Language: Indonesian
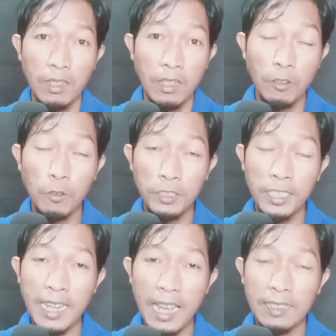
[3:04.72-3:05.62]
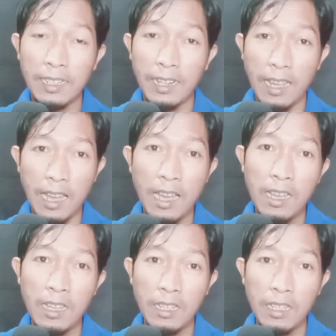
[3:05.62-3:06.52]
Kuncinya adalah
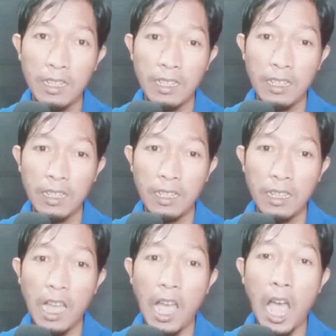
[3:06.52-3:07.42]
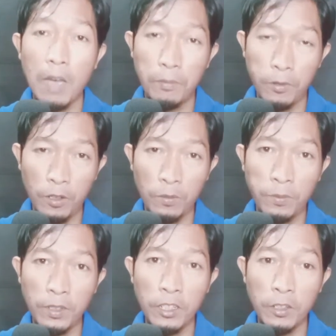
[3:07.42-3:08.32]
upload
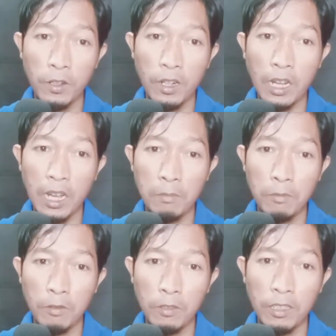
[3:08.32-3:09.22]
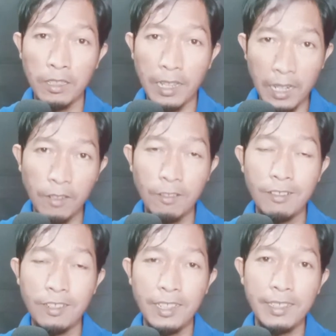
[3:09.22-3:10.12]
video kamu secara
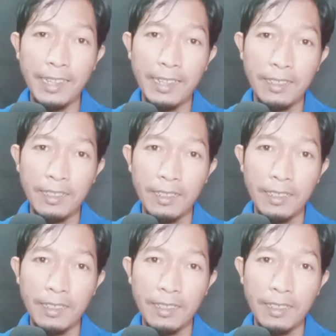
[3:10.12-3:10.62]
konsisten